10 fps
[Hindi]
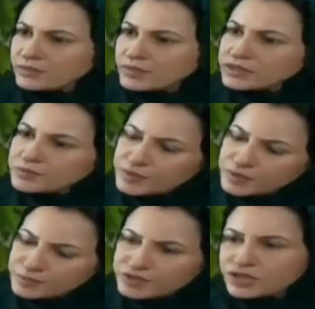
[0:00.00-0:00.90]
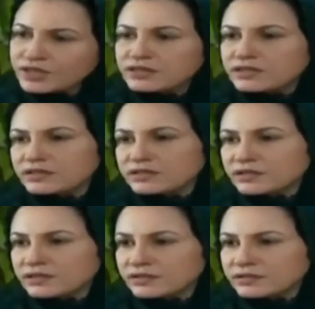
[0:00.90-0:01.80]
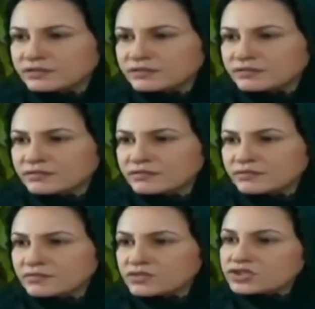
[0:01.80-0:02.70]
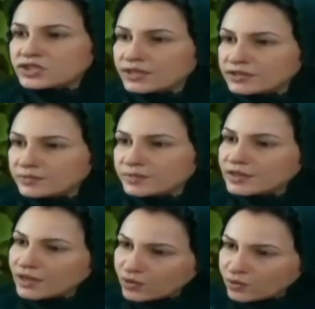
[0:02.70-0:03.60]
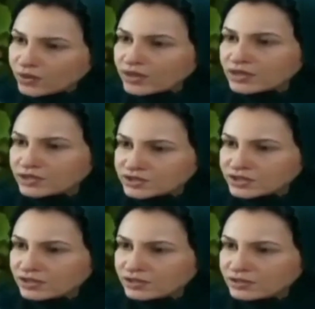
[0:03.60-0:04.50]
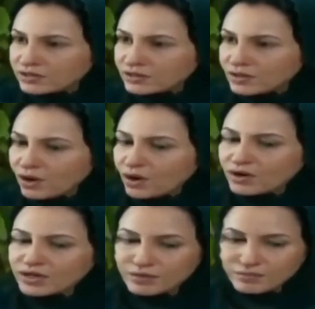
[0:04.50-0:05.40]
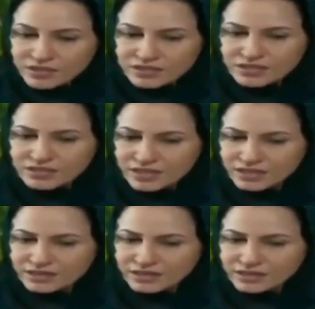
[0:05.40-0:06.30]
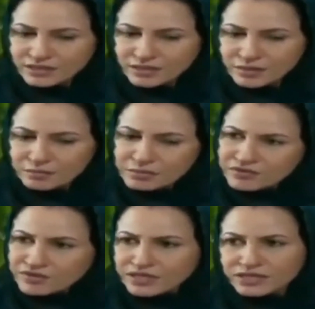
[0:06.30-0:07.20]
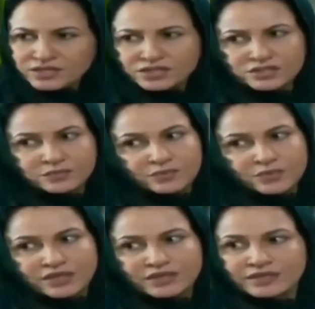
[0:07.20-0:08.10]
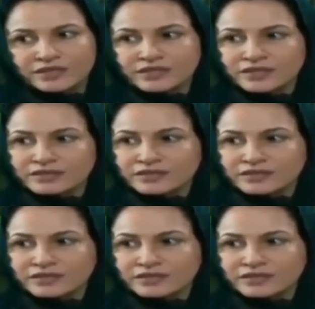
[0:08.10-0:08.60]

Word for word: लेकिन मर्द फिर भी शादी करता है शादी पर लाखों का खर्चा और हिम्मत से ज्यादा बीवी के टशन पूरे करके